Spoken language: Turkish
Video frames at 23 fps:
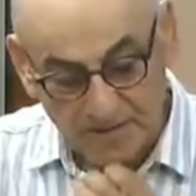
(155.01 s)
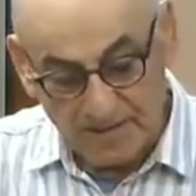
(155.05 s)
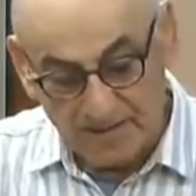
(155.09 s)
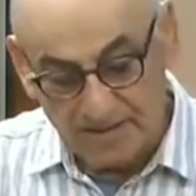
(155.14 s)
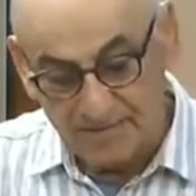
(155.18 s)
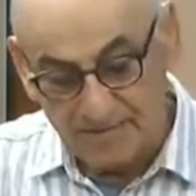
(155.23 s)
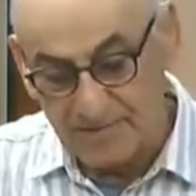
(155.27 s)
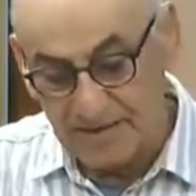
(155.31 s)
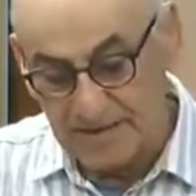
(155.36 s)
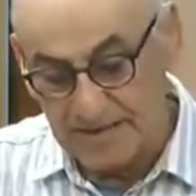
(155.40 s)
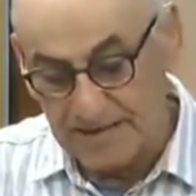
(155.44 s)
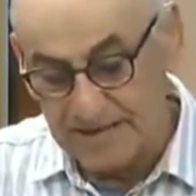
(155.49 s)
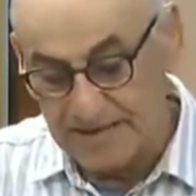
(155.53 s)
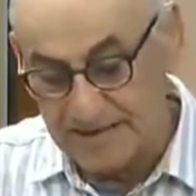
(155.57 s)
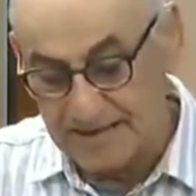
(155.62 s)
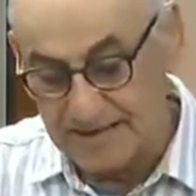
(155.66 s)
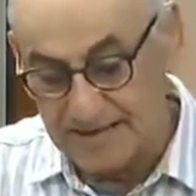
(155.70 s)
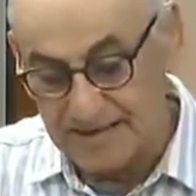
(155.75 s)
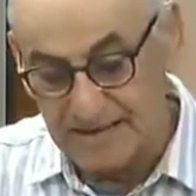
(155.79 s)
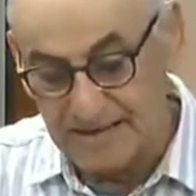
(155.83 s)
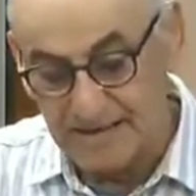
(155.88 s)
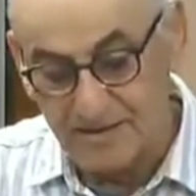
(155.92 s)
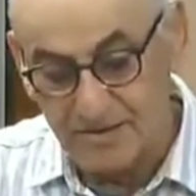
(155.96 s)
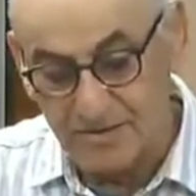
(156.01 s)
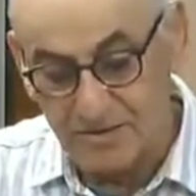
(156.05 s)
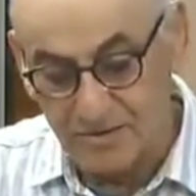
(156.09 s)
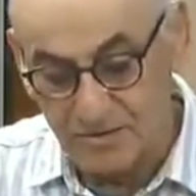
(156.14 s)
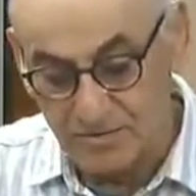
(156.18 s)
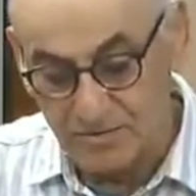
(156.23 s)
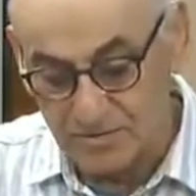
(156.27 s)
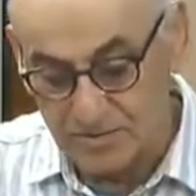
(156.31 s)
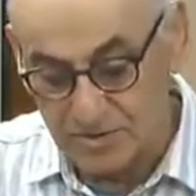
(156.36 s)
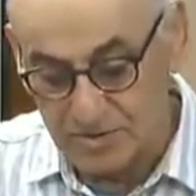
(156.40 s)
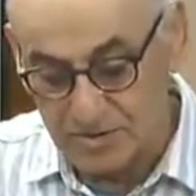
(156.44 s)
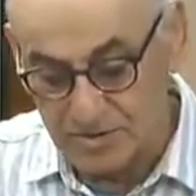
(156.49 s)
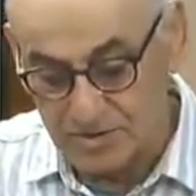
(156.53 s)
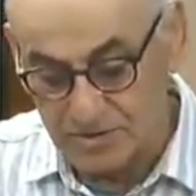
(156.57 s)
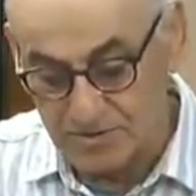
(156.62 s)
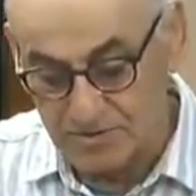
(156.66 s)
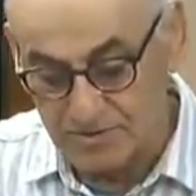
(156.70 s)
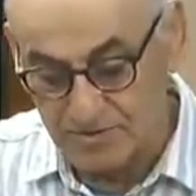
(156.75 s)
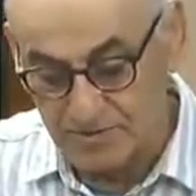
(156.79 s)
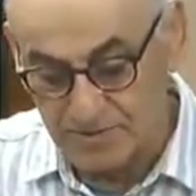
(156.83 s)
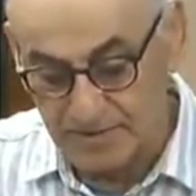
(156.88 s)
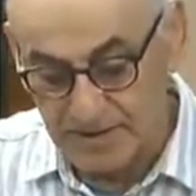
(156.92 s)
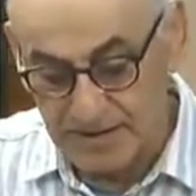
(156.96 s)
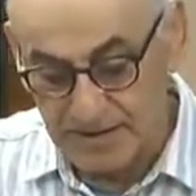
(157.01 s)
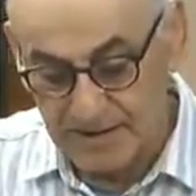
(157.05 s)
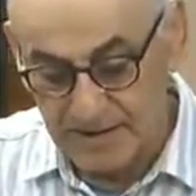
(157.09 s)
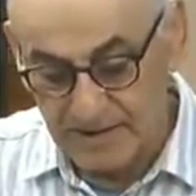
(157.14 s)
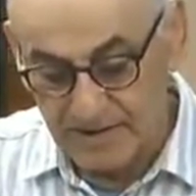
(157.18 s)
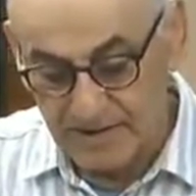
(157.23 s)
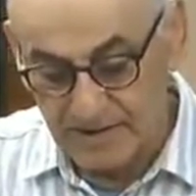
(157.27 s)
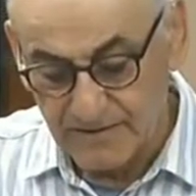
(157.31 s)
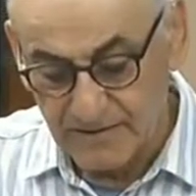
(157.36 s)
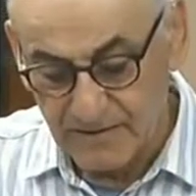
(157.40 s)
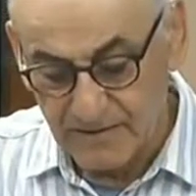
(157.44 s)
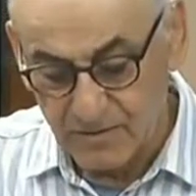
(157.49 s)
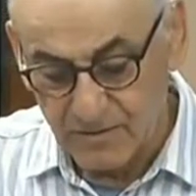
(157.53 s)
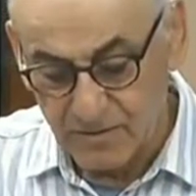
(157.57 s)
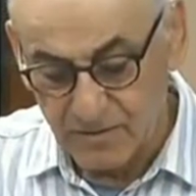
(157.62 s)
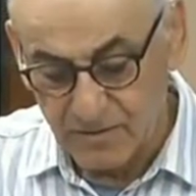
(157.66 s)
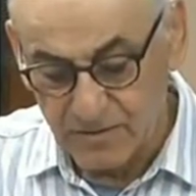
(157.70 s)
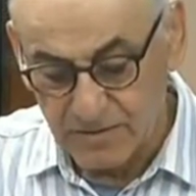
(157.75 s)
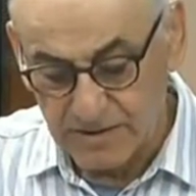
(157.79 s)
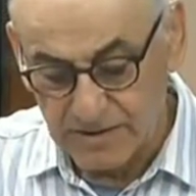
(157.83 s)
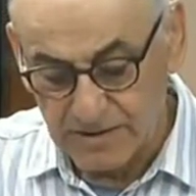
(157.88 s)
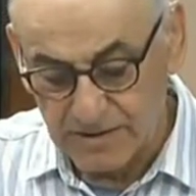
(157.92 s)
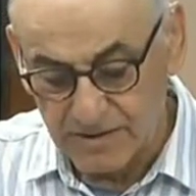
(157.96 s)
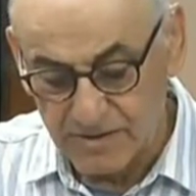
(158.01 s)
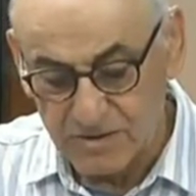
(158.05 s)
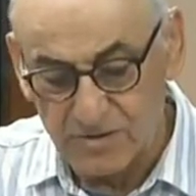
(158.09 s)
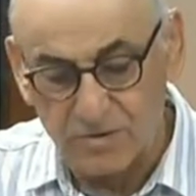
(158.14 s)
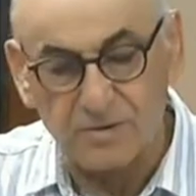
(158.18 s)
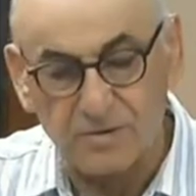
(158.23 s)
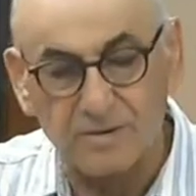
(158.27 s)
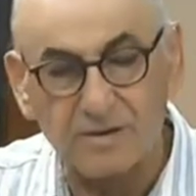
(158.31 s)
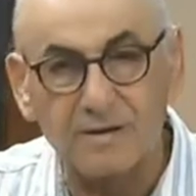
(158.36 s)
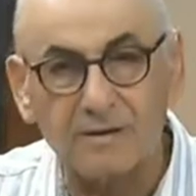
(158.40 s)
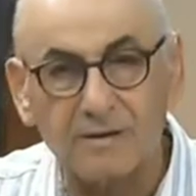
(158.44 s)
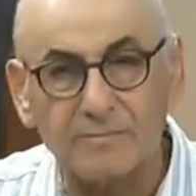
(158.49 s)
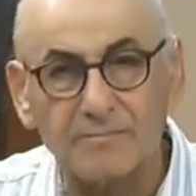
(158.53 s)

Milliyete dönmüştüm ve o günden sonra